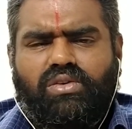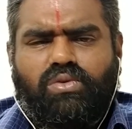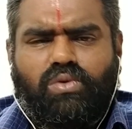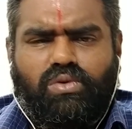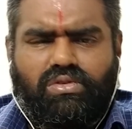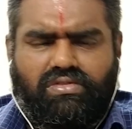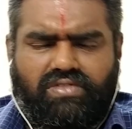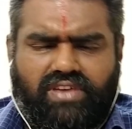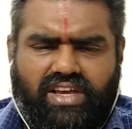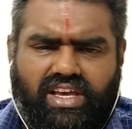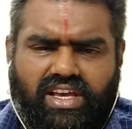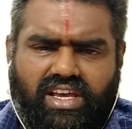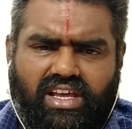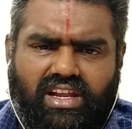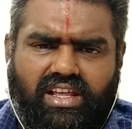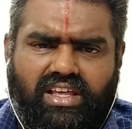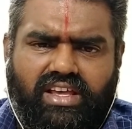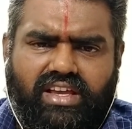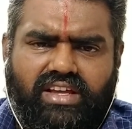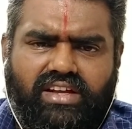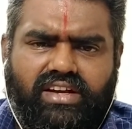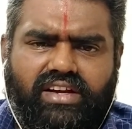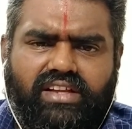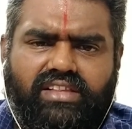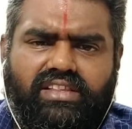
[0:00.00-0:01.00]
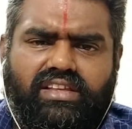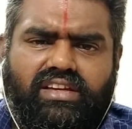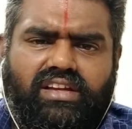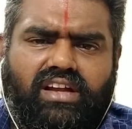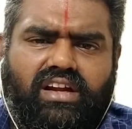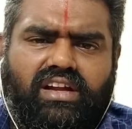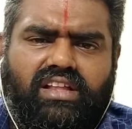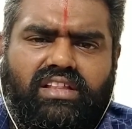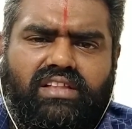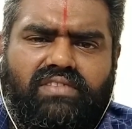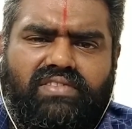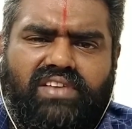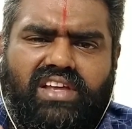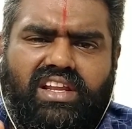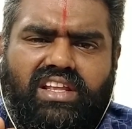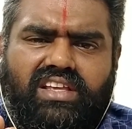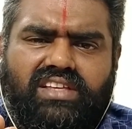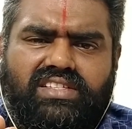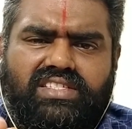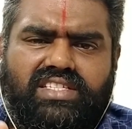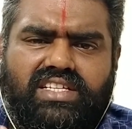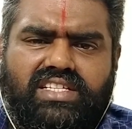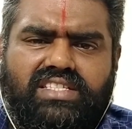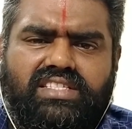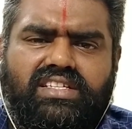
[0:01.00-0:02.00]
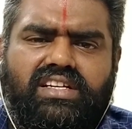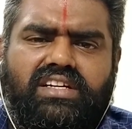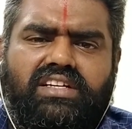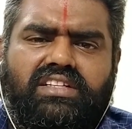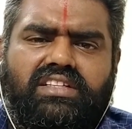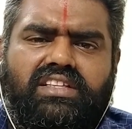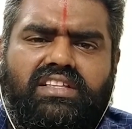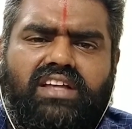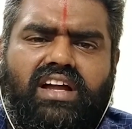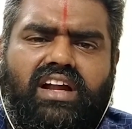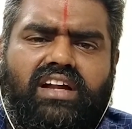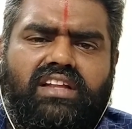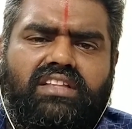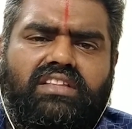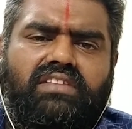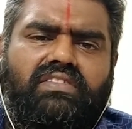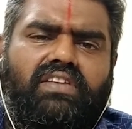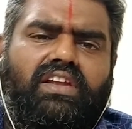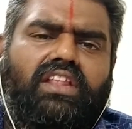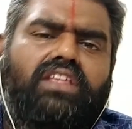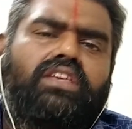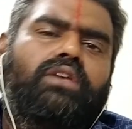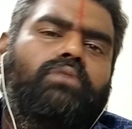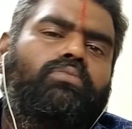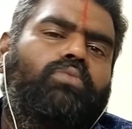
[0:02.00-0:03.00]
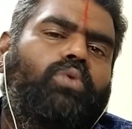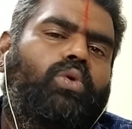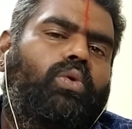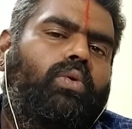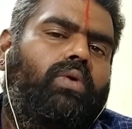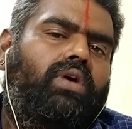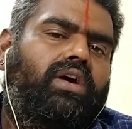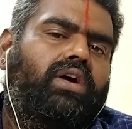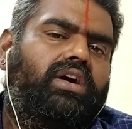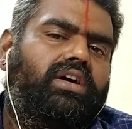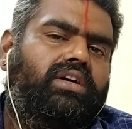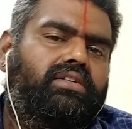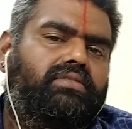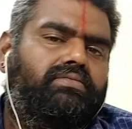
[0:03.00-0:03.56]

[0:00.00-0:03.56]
ஒரு வேலையை எடுத்துனாங்கன்னா அந்த வேலையை செஞ்சுட்டு தான் அடுத்த வேலைக்கு போவாங்க